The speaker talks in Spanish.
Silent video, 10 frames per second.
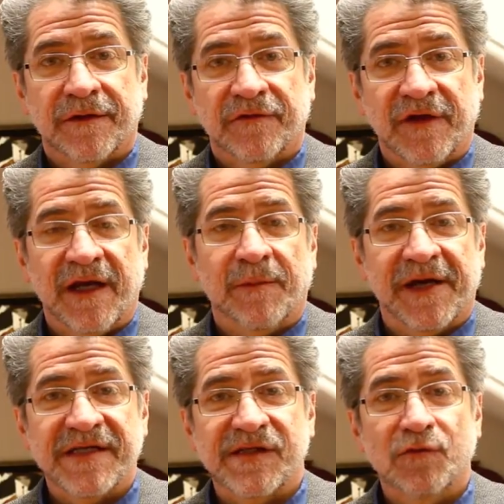se le
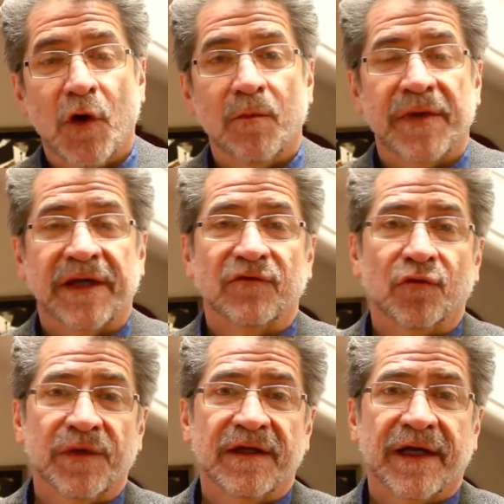aparece un hombre en
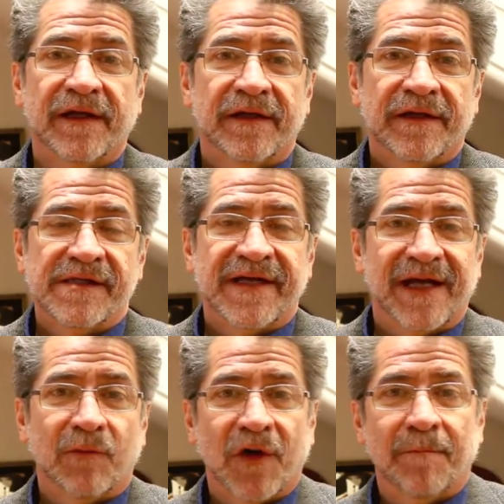su vida y se
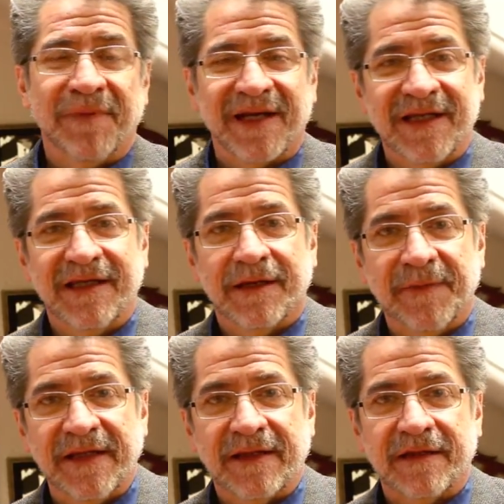enamora
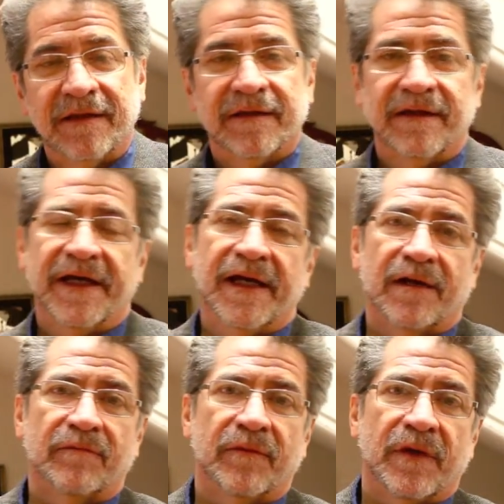perdidamente de él.
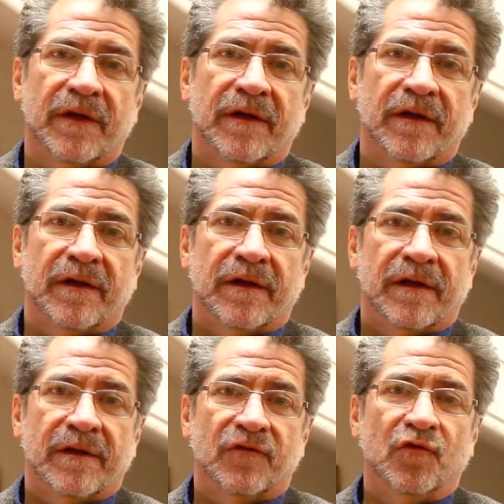
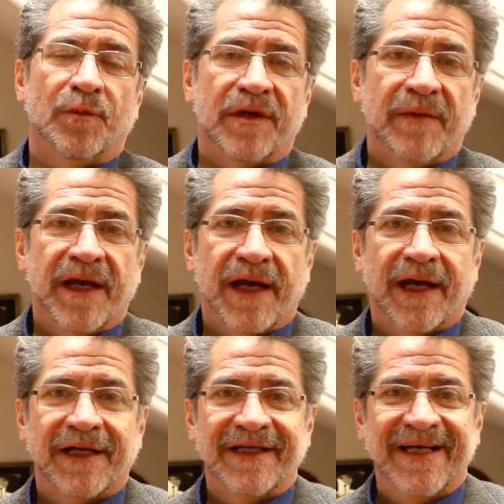Su
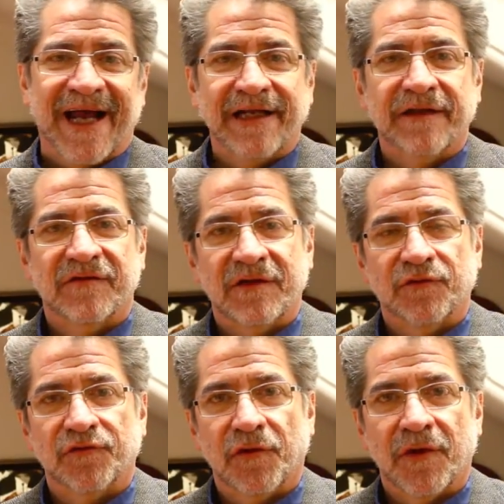primera gran
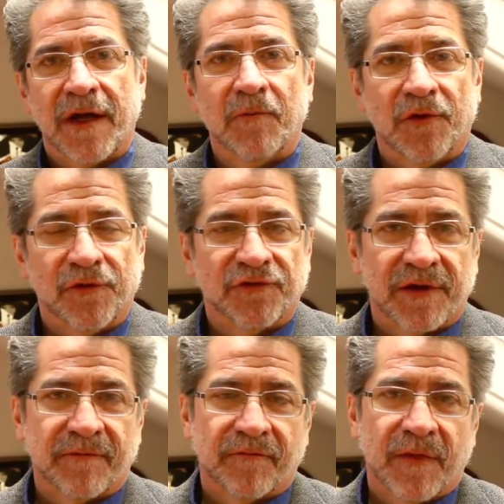desilusión
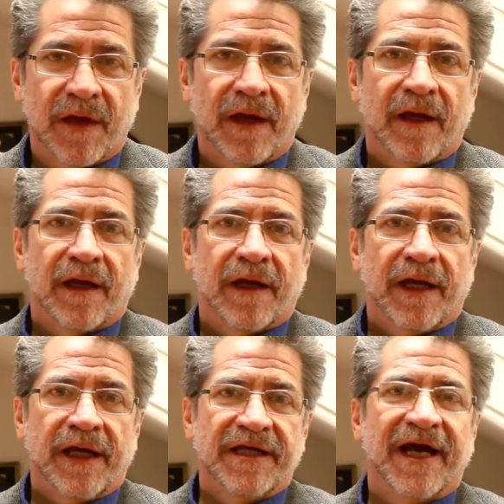amorosa.
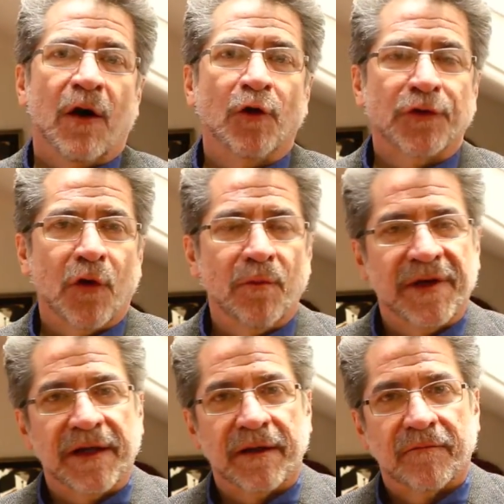Llega otro hombre